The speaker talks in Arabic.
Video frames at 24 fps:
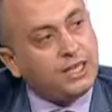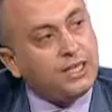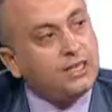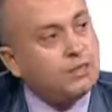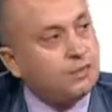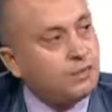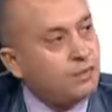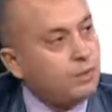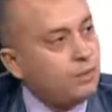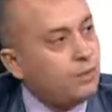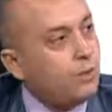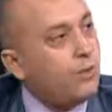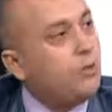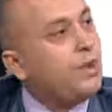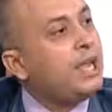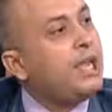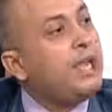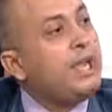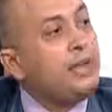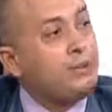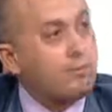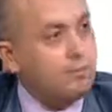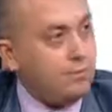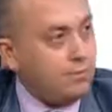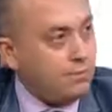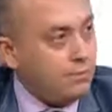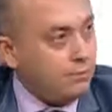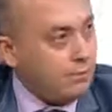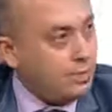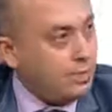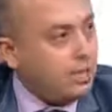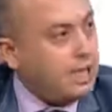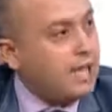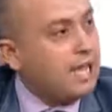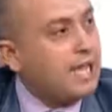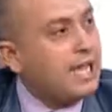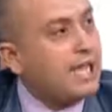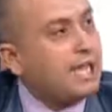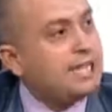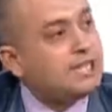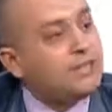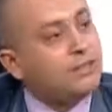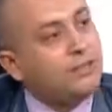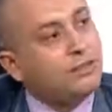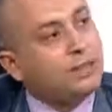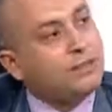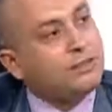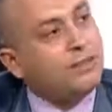فن وعلم
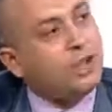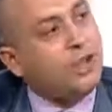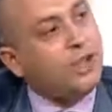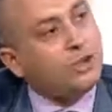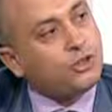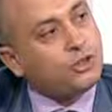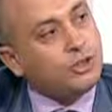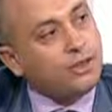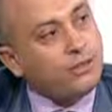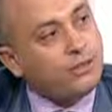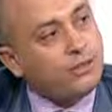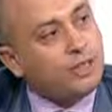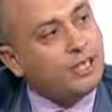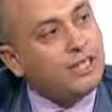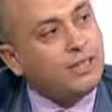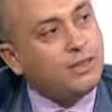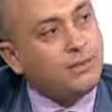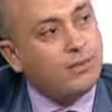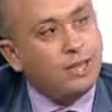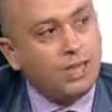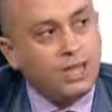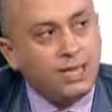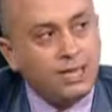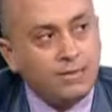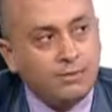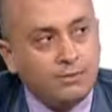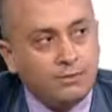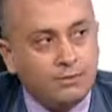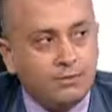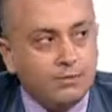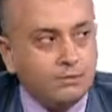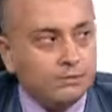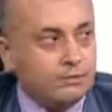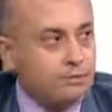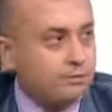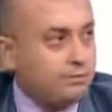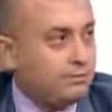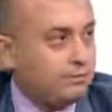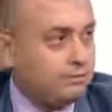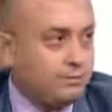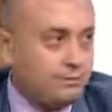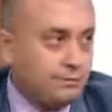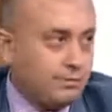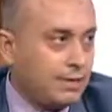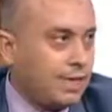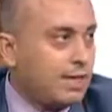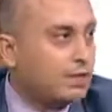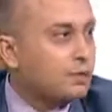اذا ما التحقش الفن بالعلم
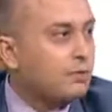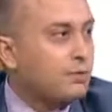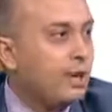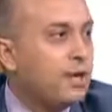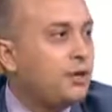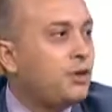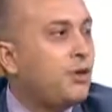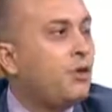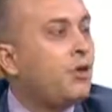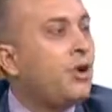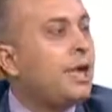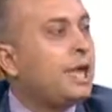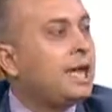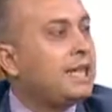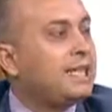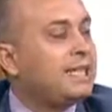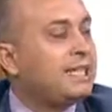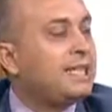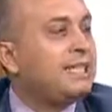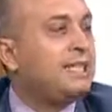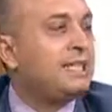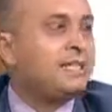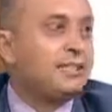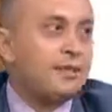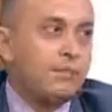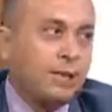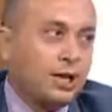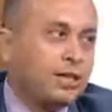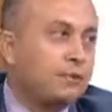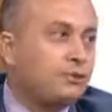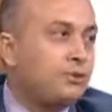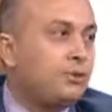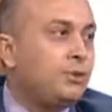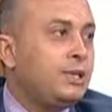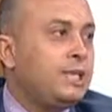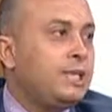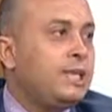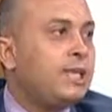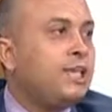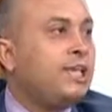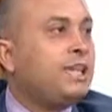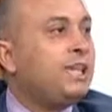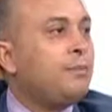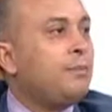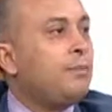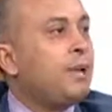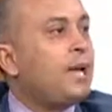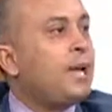اصبح ان هو حاجه تانية زي ما حضرتك تقولي
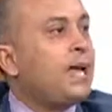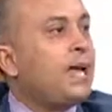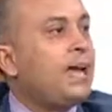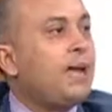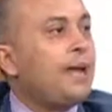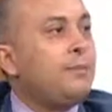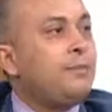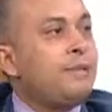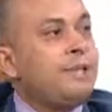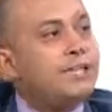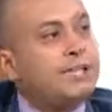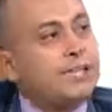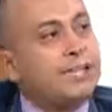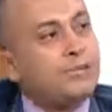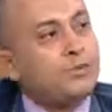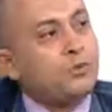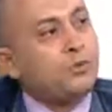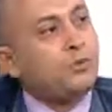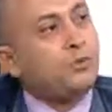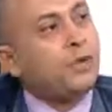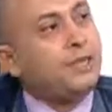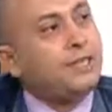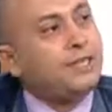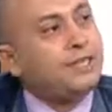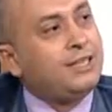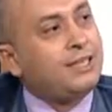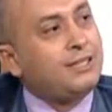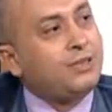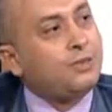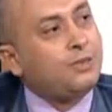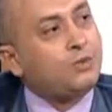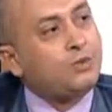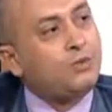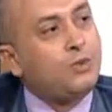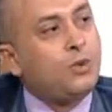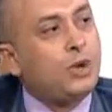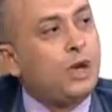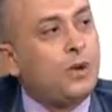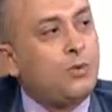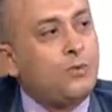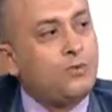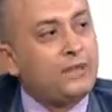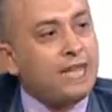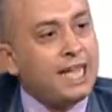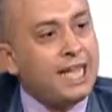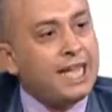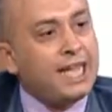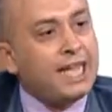بقى عامل زي سوق ان السوق
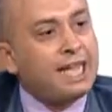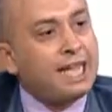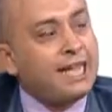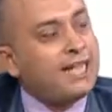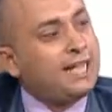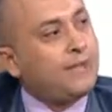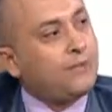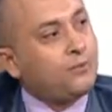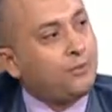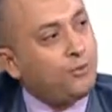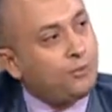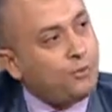او في حاجه رايجه